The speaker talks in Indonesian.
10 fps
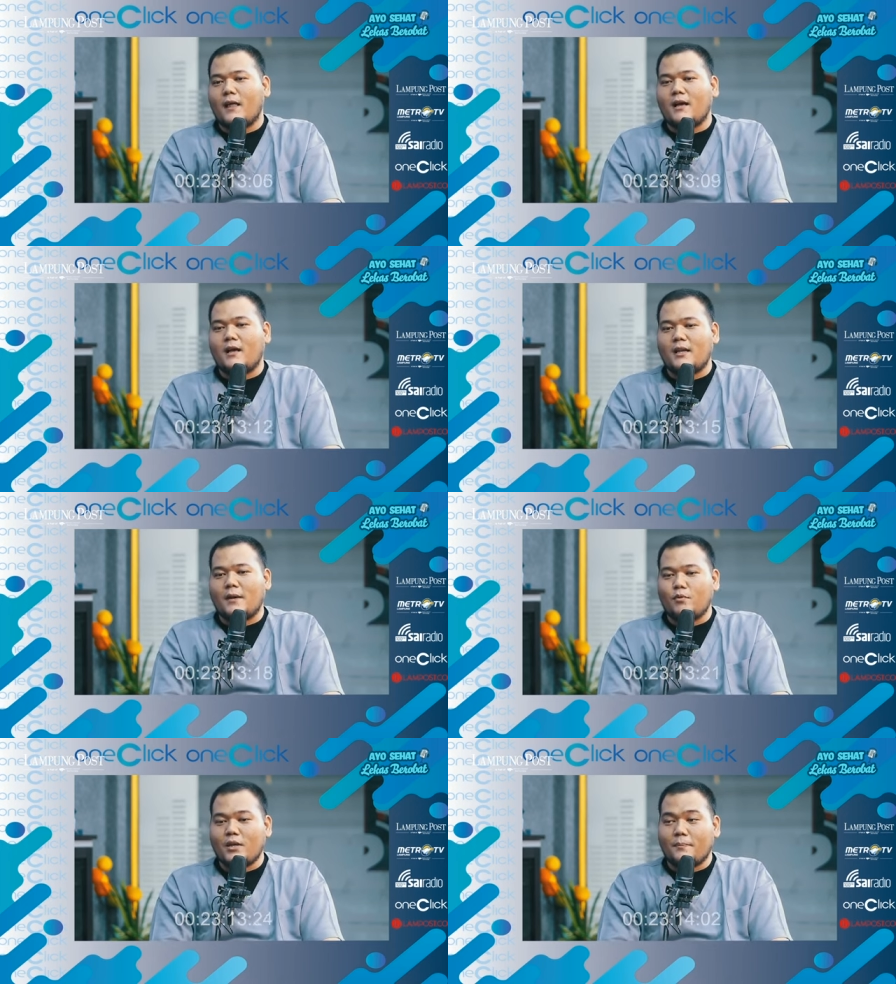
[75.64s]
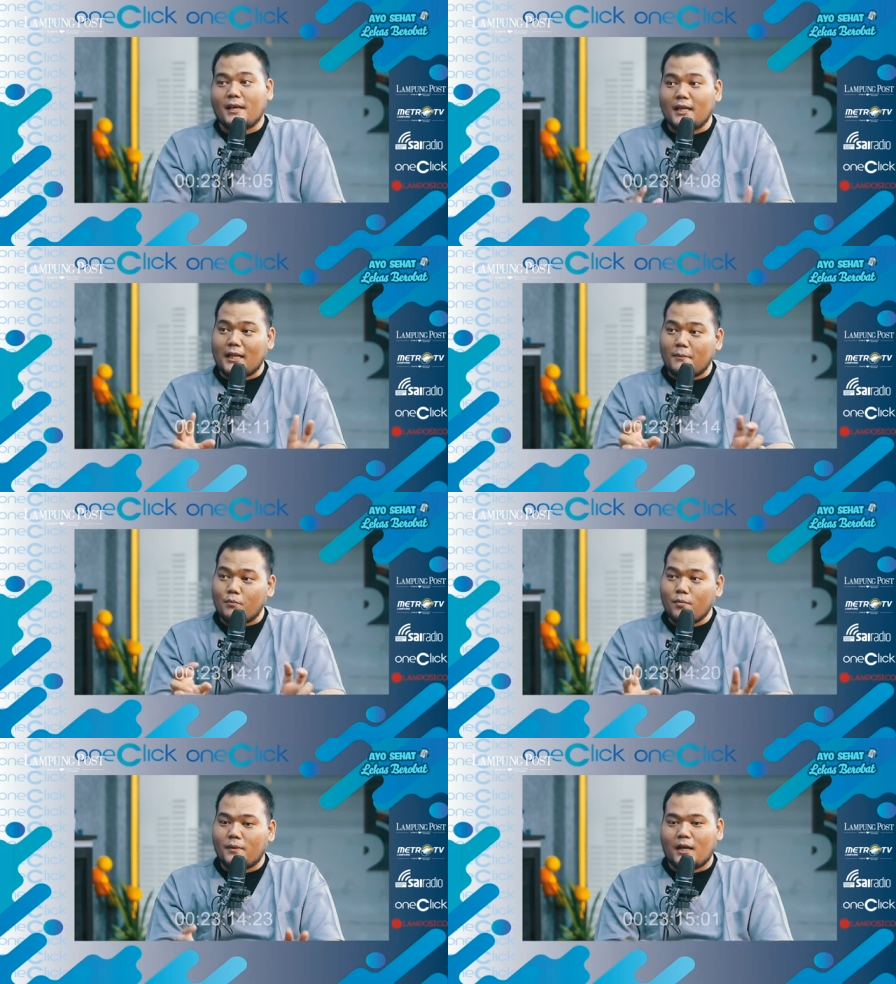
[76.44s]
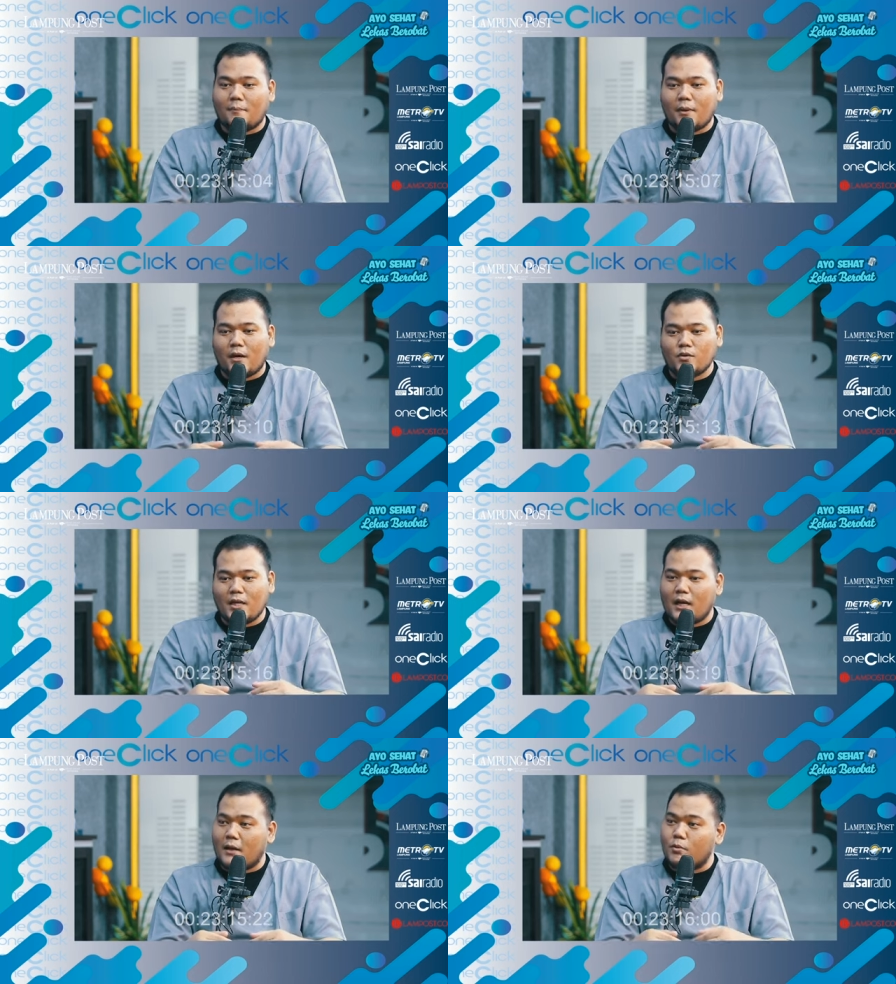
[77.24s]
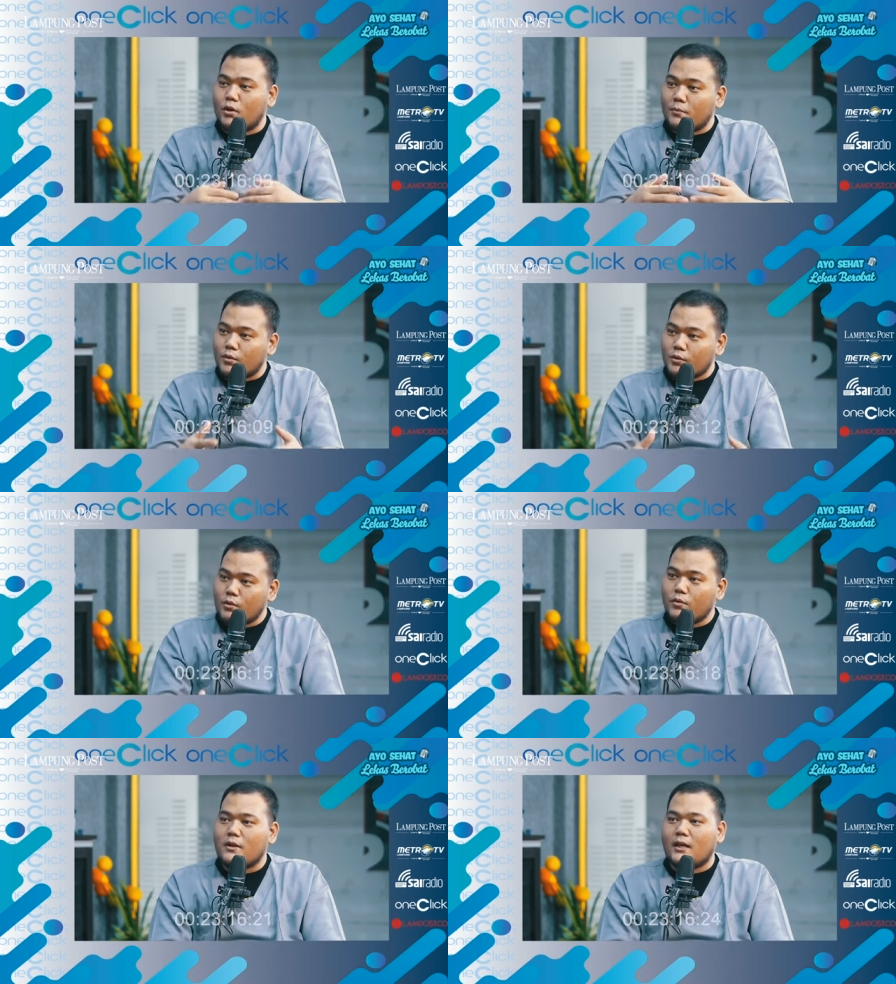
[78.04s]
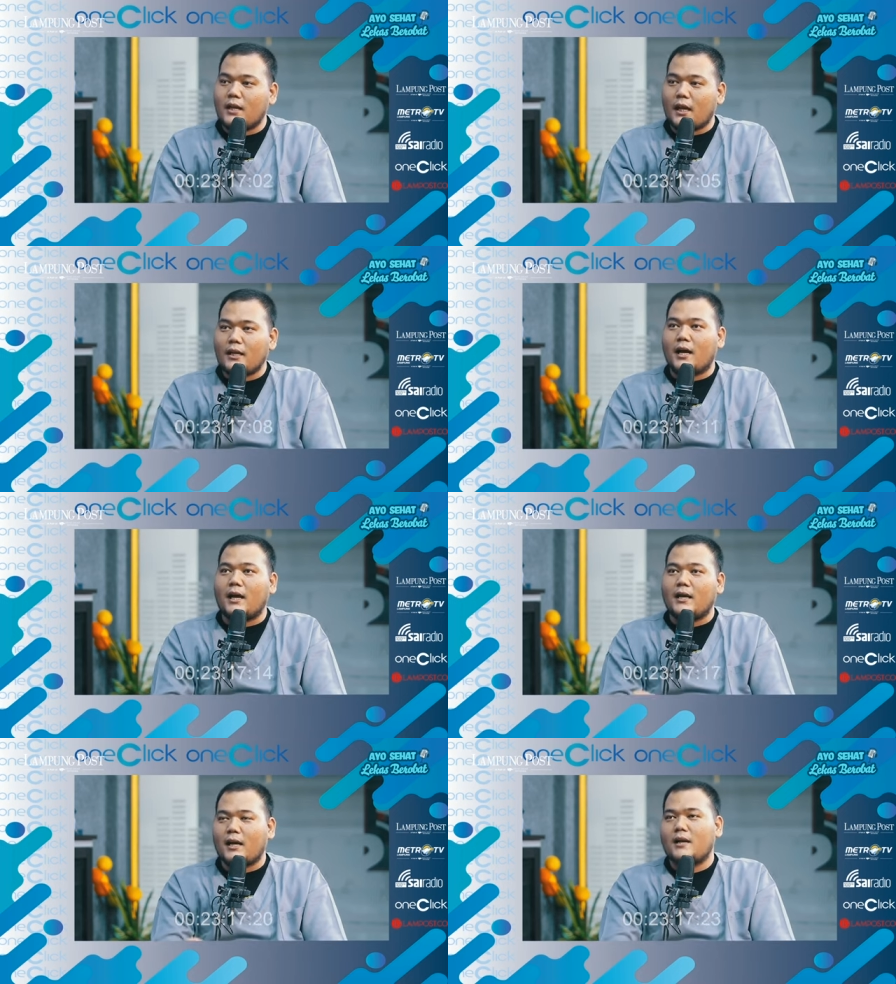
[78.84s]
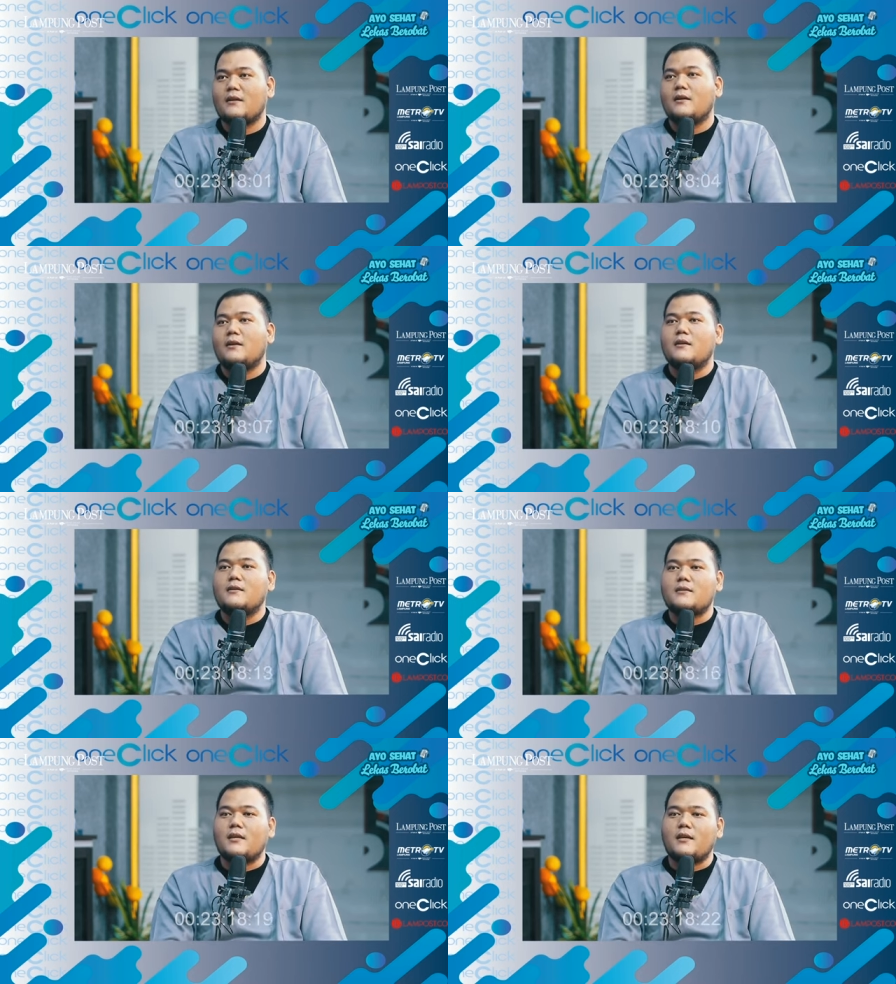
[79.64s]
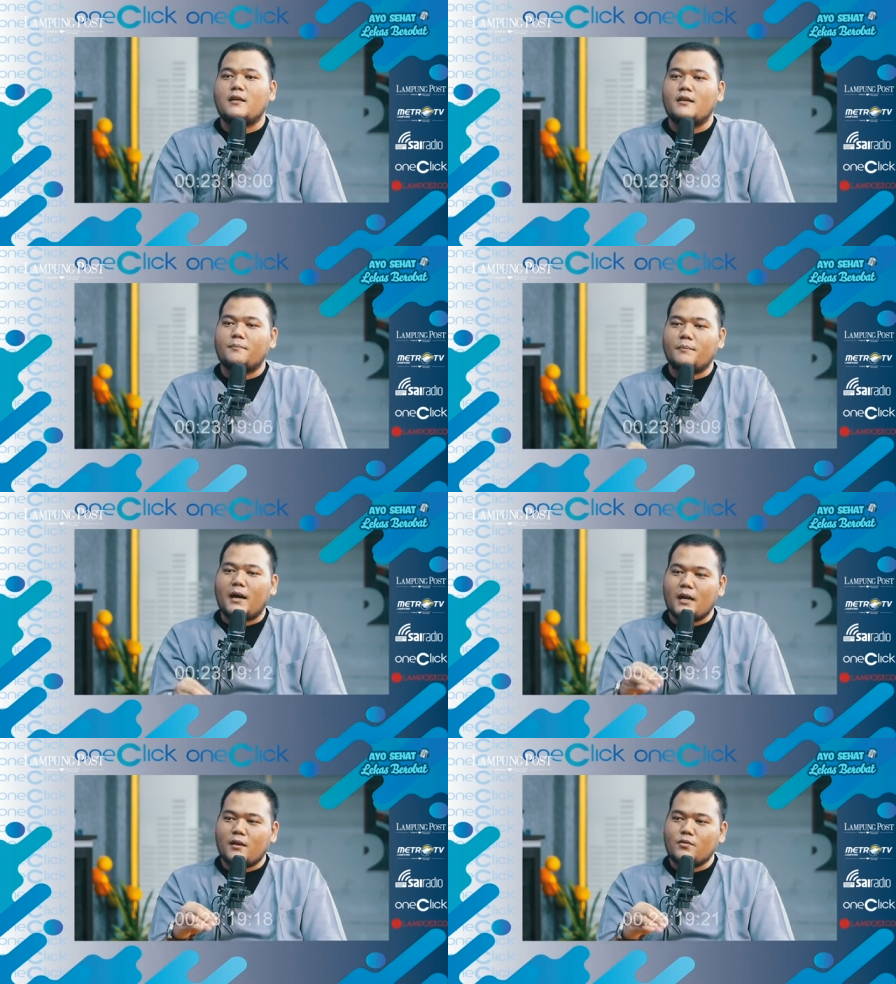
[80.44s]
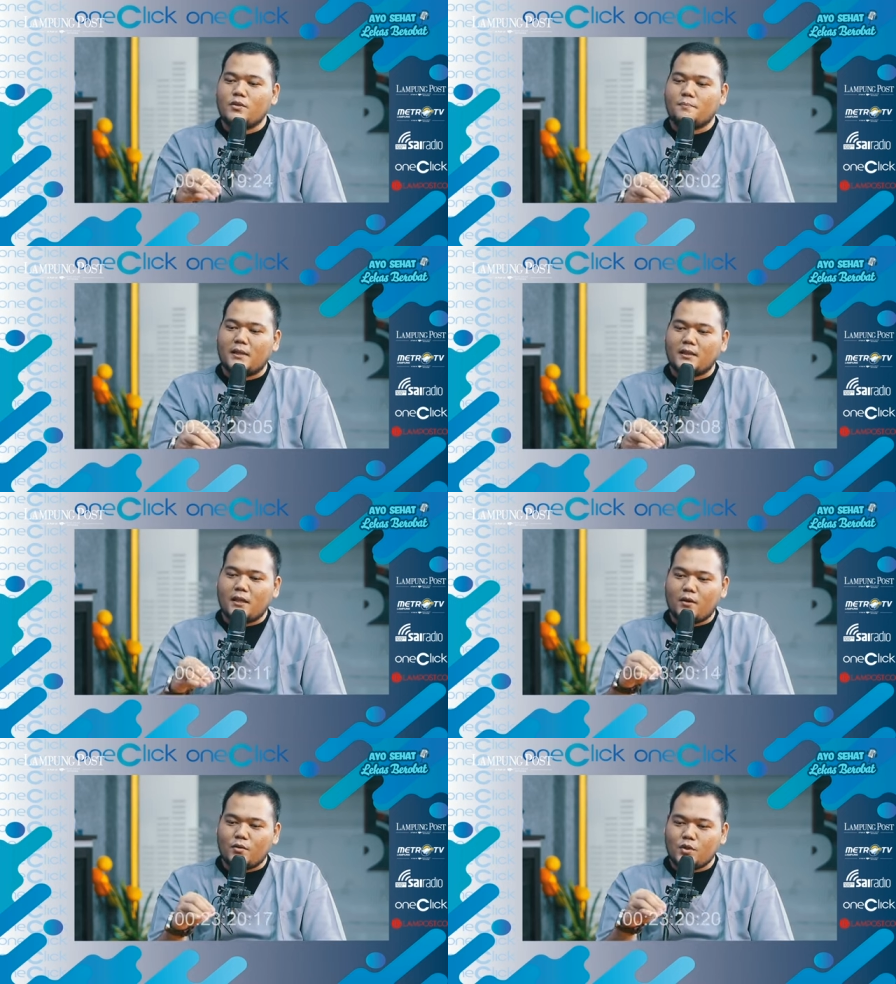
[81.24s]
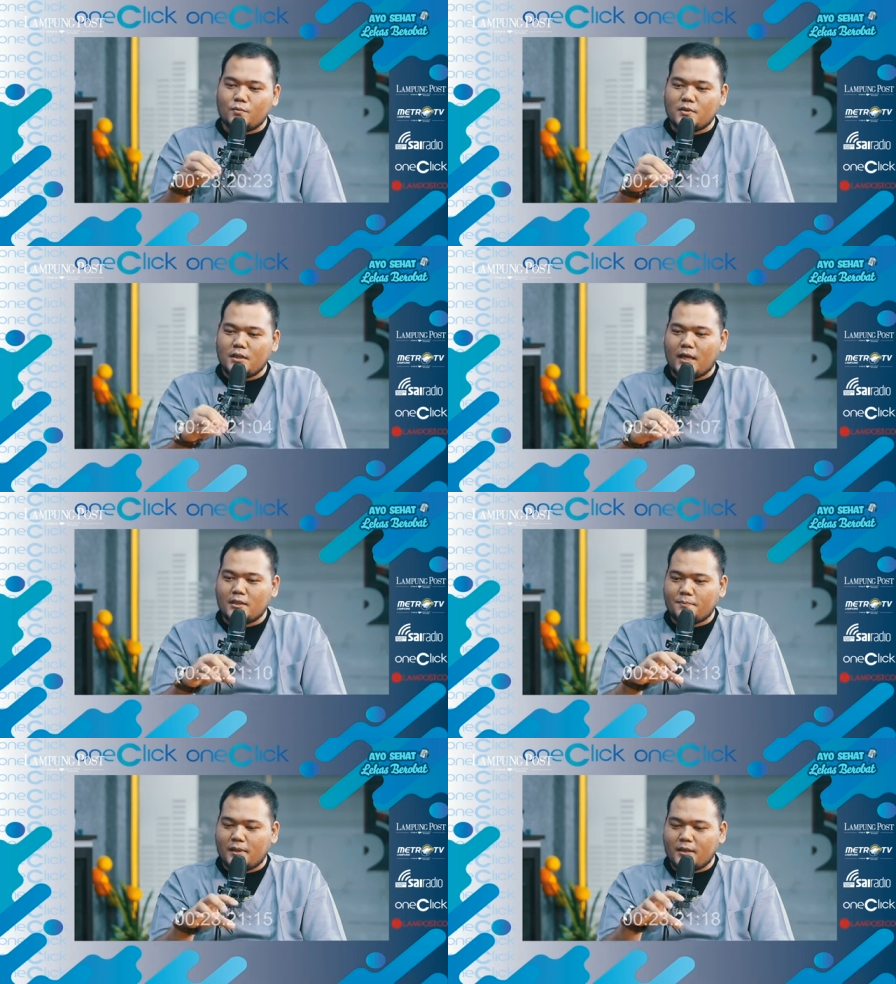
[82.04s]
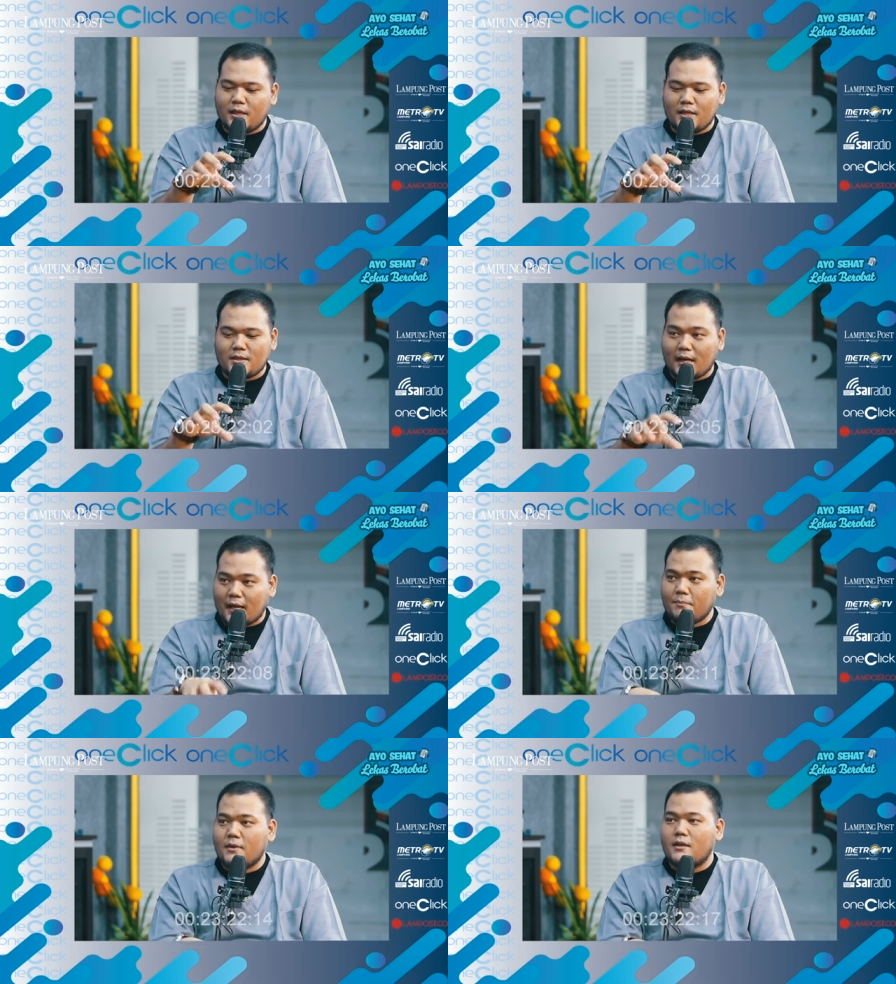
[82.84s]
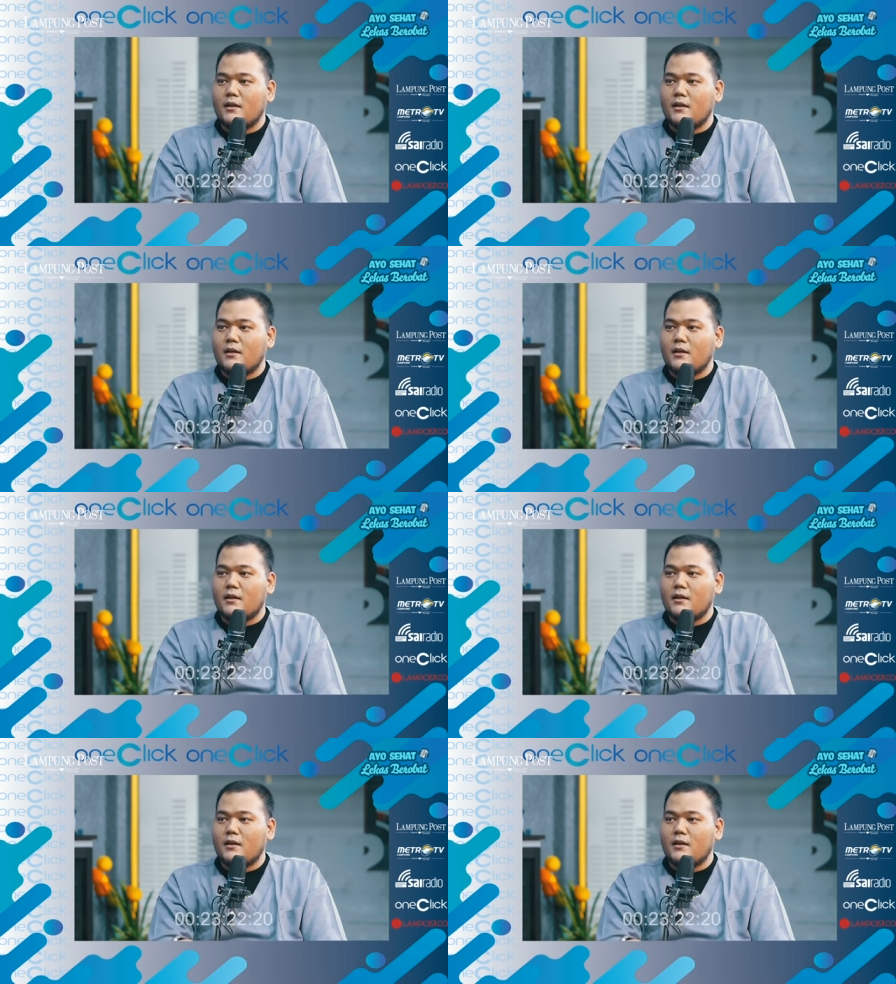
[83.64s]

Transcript: uh, dia punya penyakit lambung, kenapa harus dia lembut-lembut dulu dan lain-lain agar si makanan itu cepat dikonsumsi, eh, cepat diserap